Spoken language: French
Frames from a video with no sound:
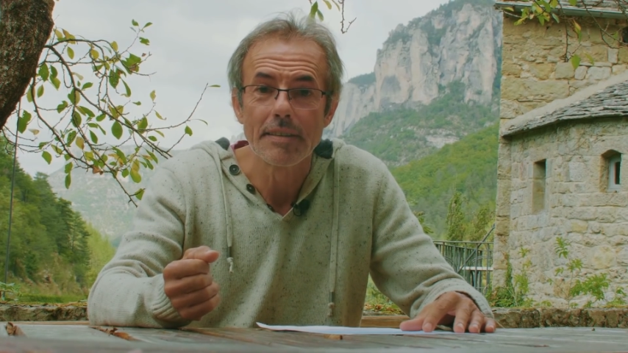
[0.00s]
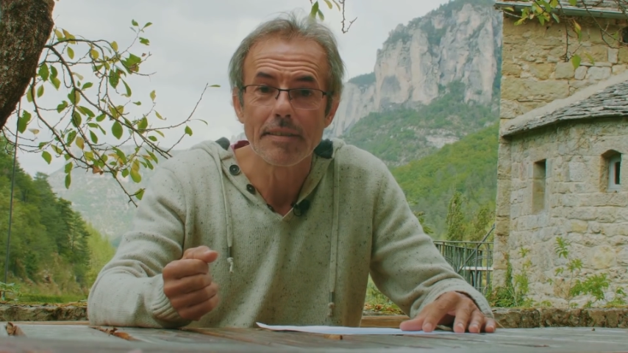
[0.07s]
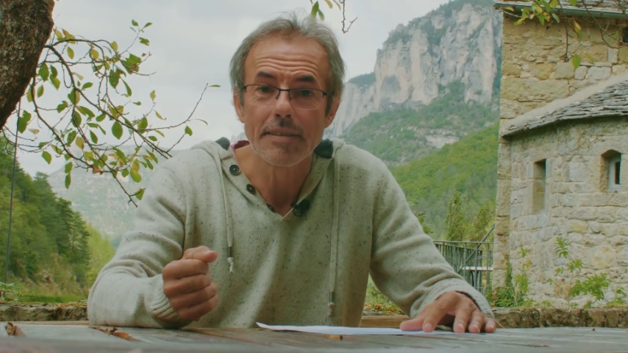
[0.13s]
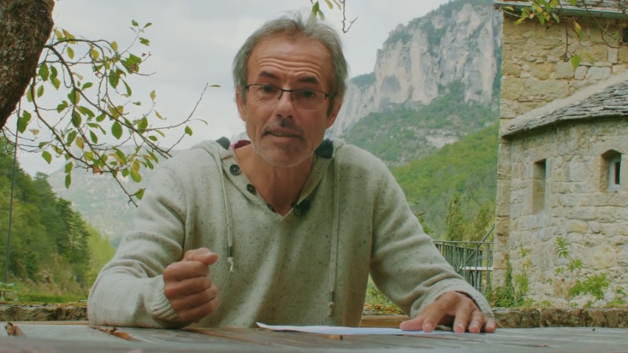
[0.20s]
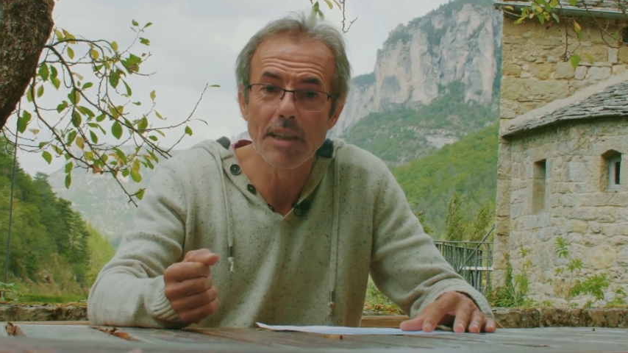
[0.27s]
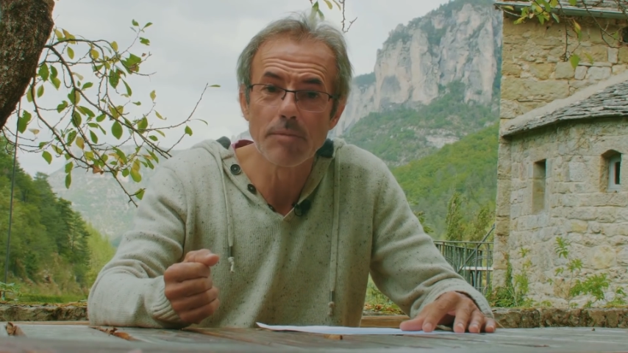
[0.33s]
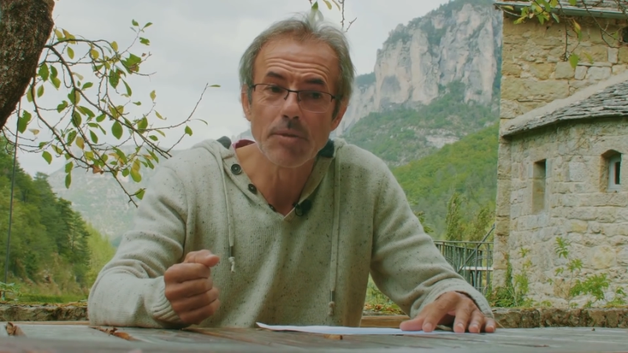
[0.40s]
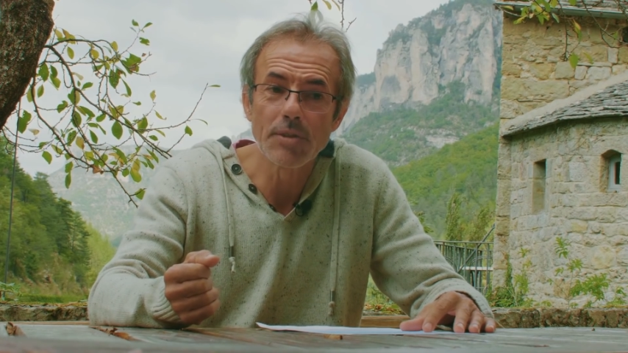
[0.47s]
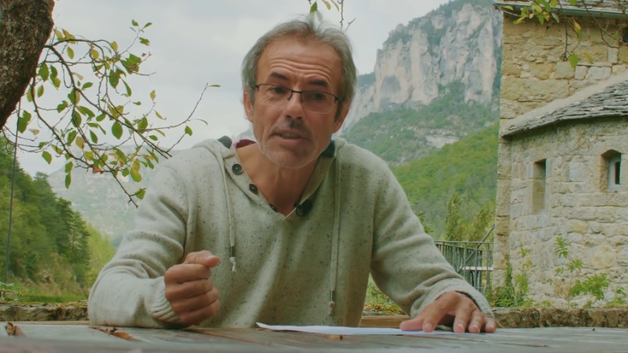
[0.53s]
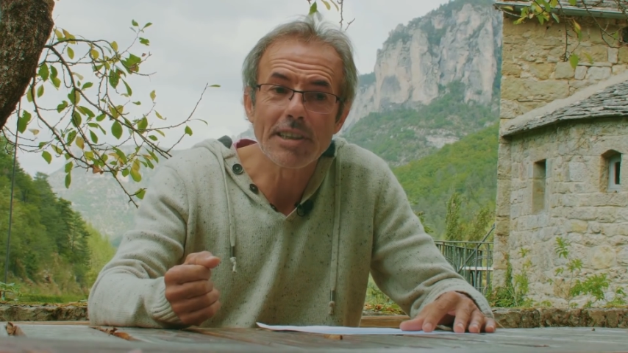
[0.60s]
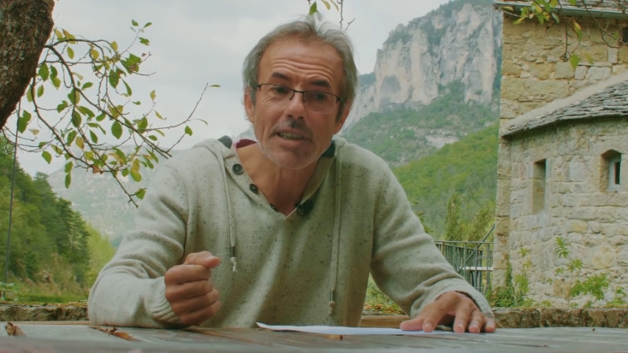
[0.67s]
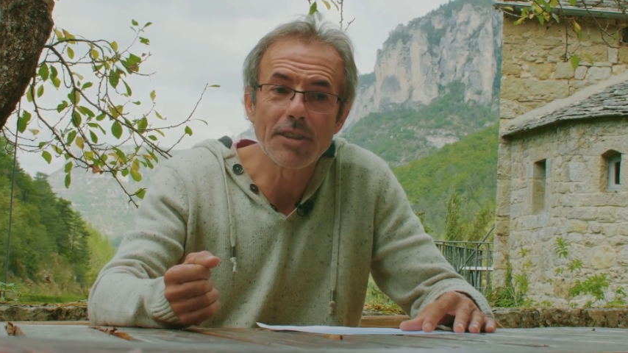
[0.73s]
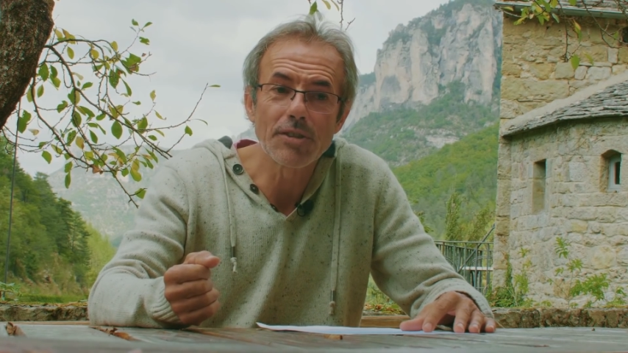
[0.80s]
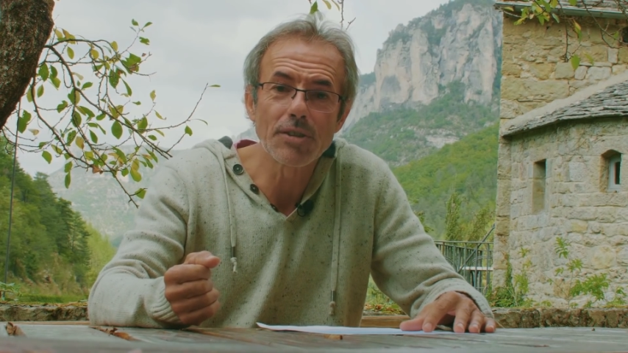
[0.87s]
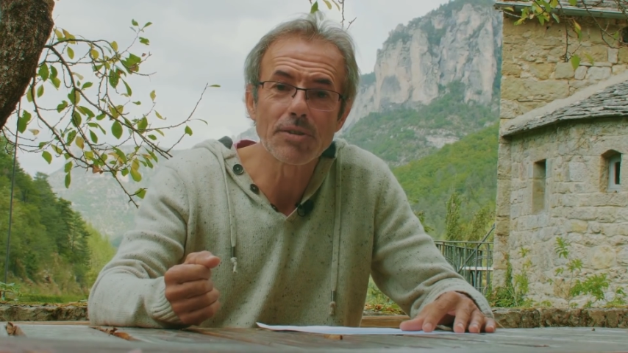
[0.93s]
c'est quand même
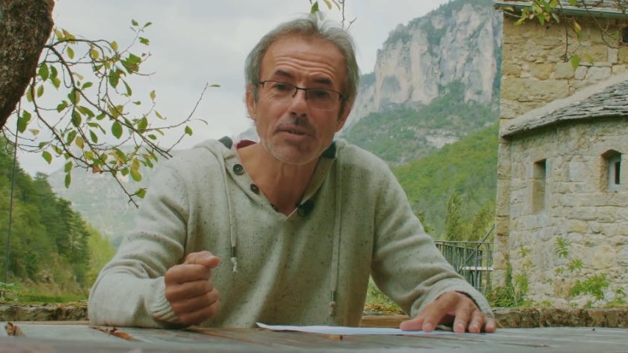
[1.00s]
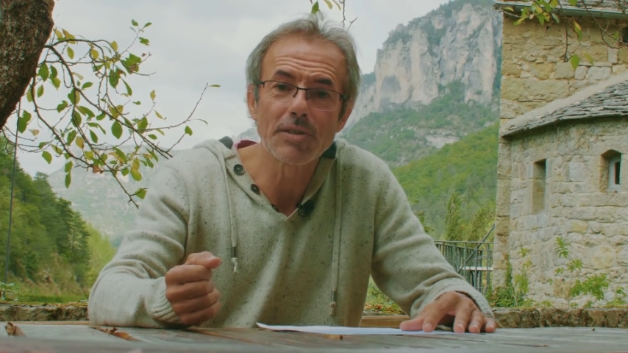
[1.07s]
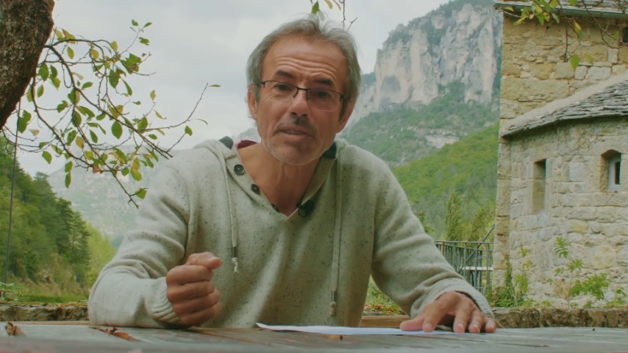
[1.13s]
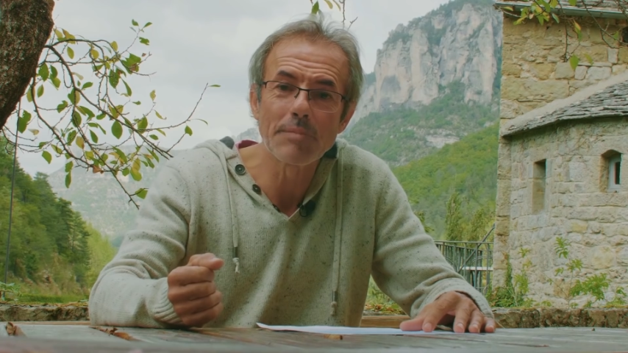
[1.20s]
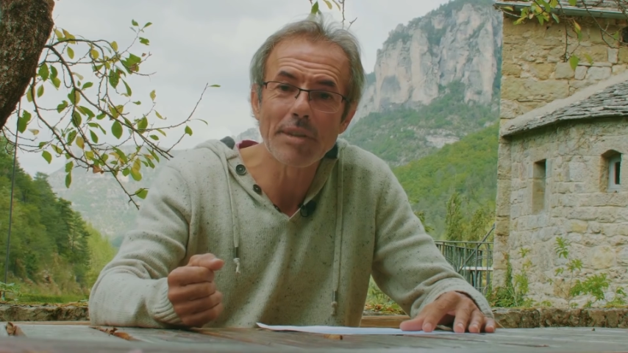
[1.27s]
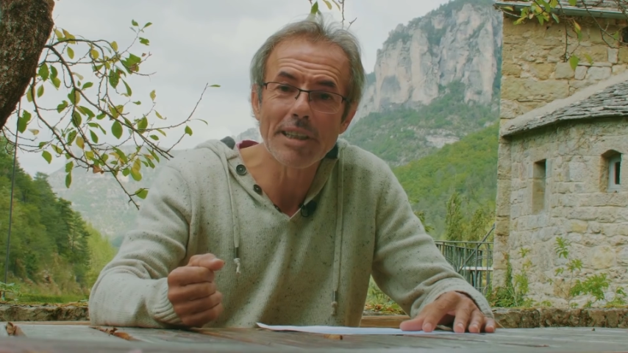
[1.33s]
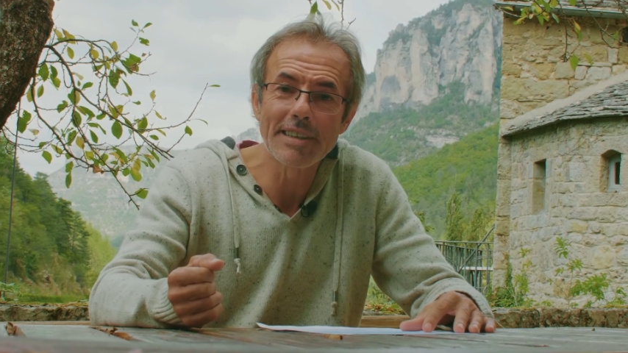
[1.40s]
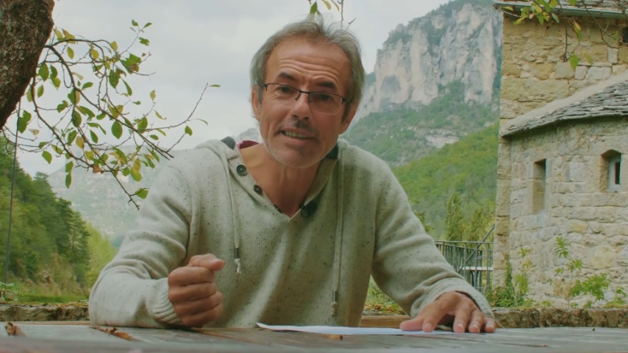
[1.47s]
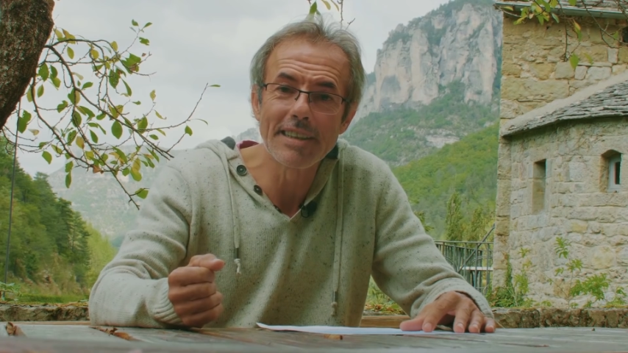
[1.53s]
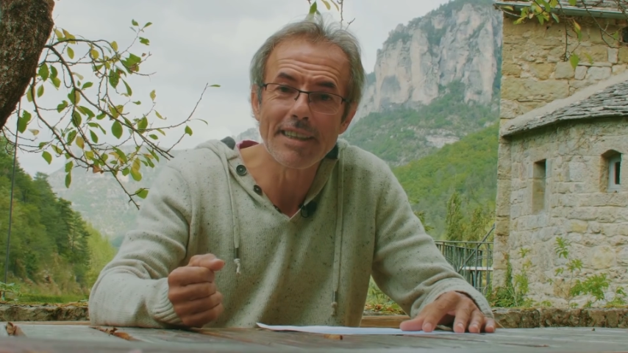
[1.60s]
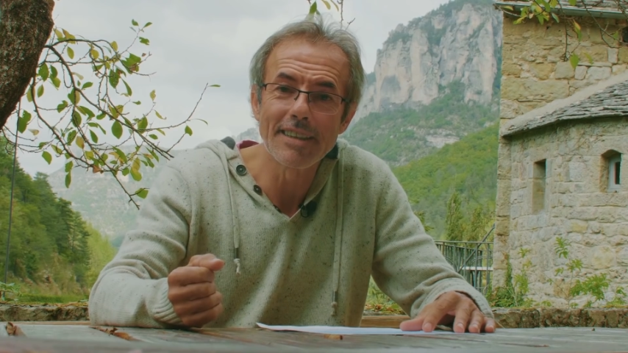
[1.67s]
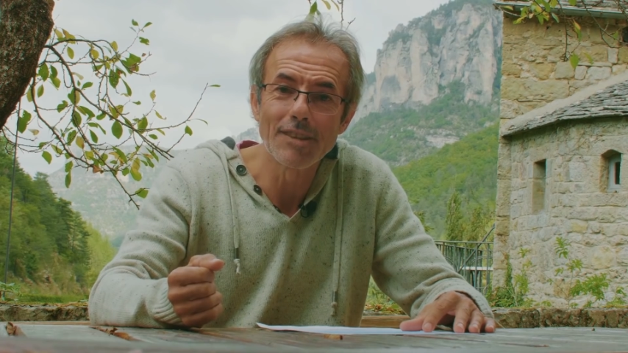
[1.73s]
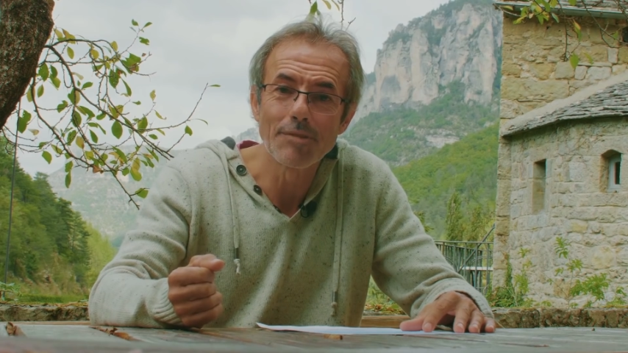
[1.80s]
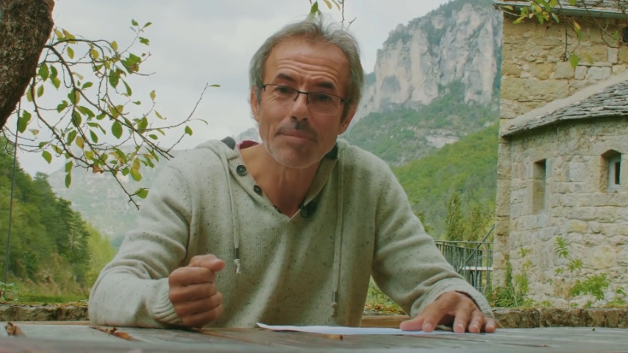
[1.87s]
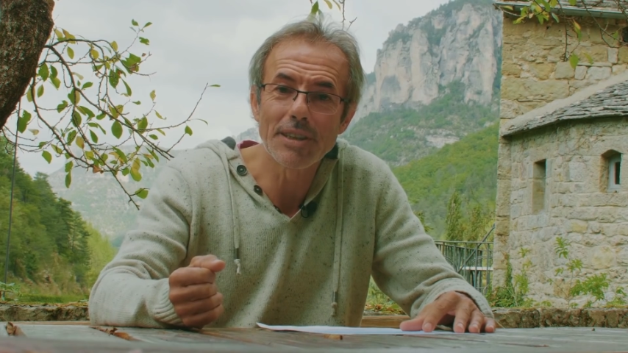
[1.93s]
aussi quelque chose de très pertinent,